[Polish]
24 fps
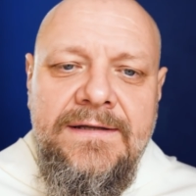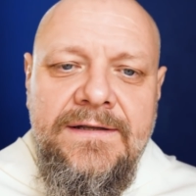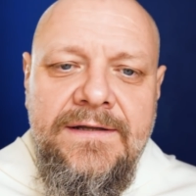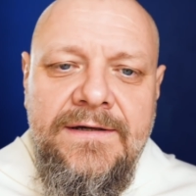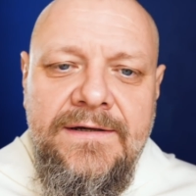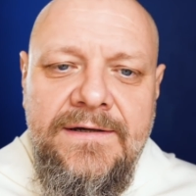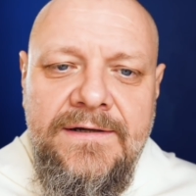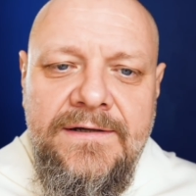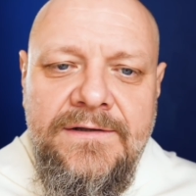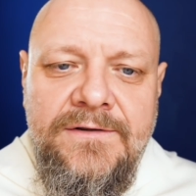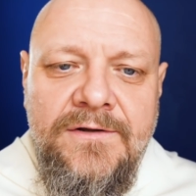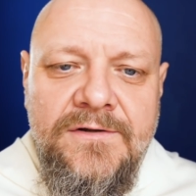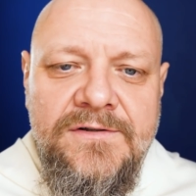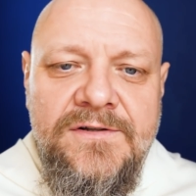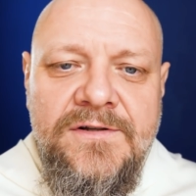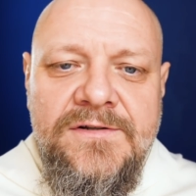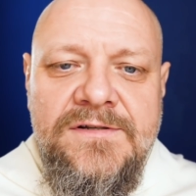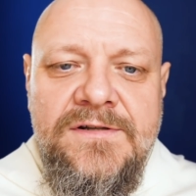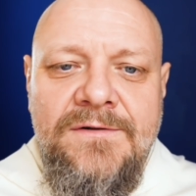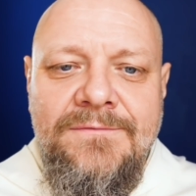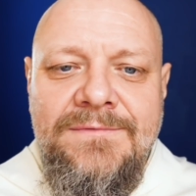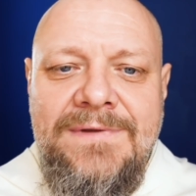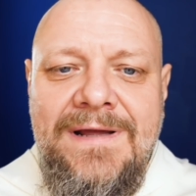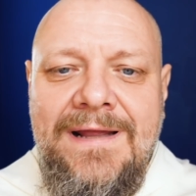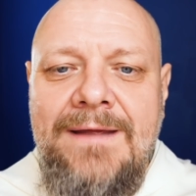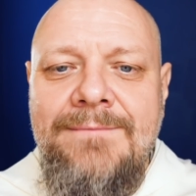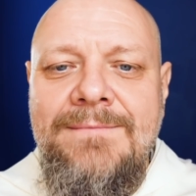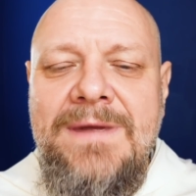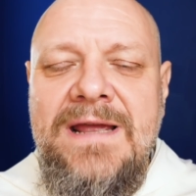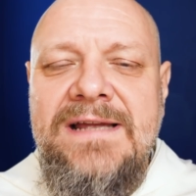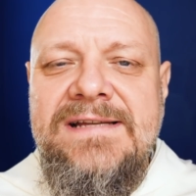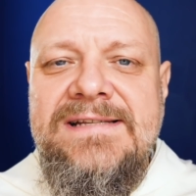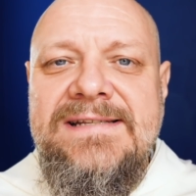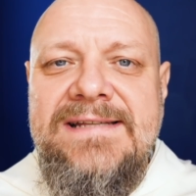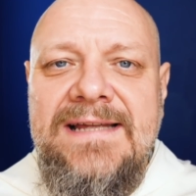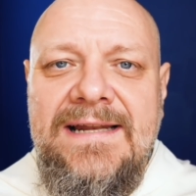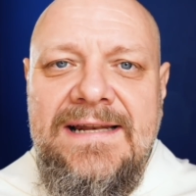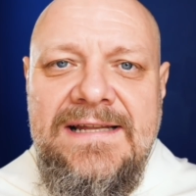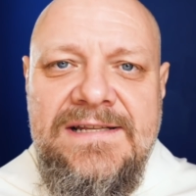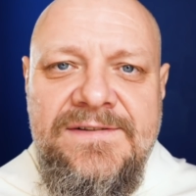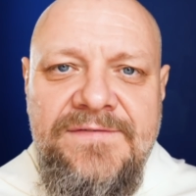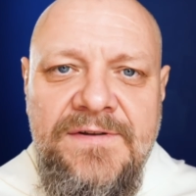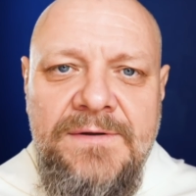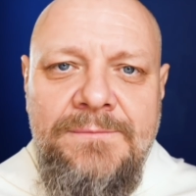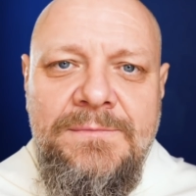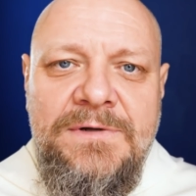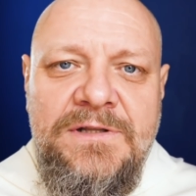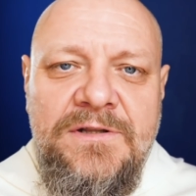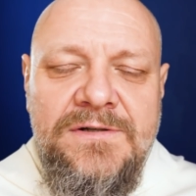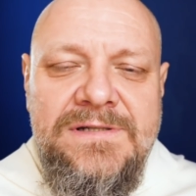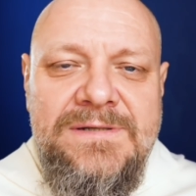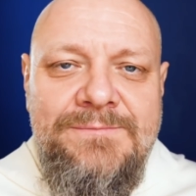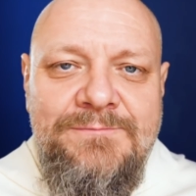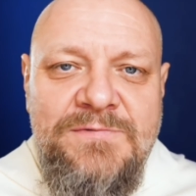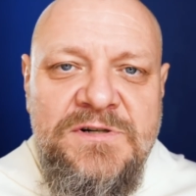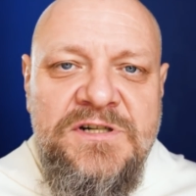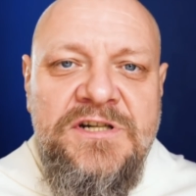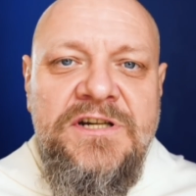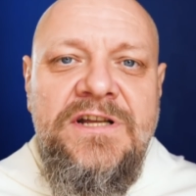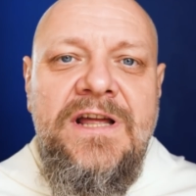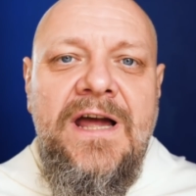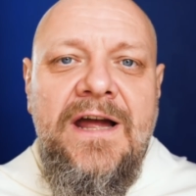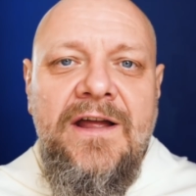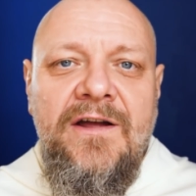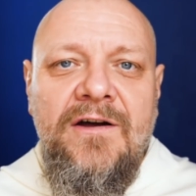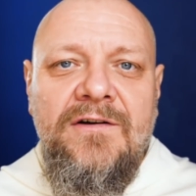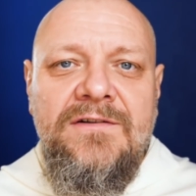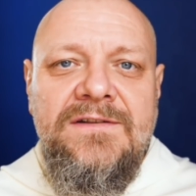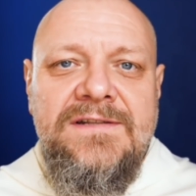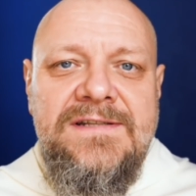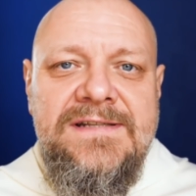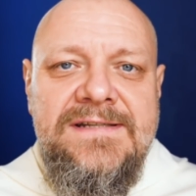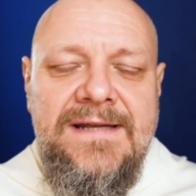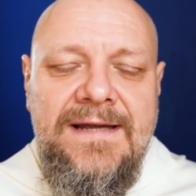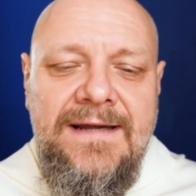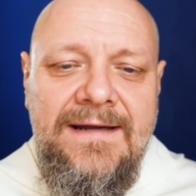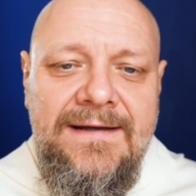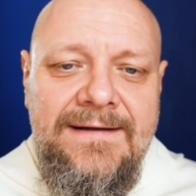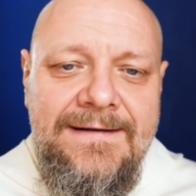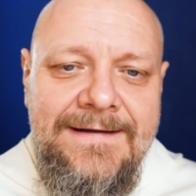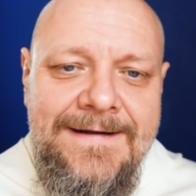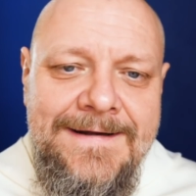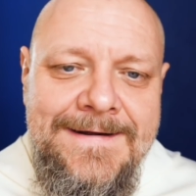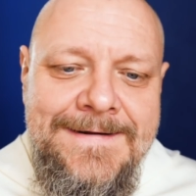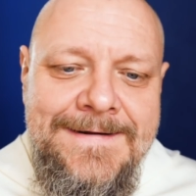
y, to, to są takie miejsca, nazwijmy to, sprzyjające,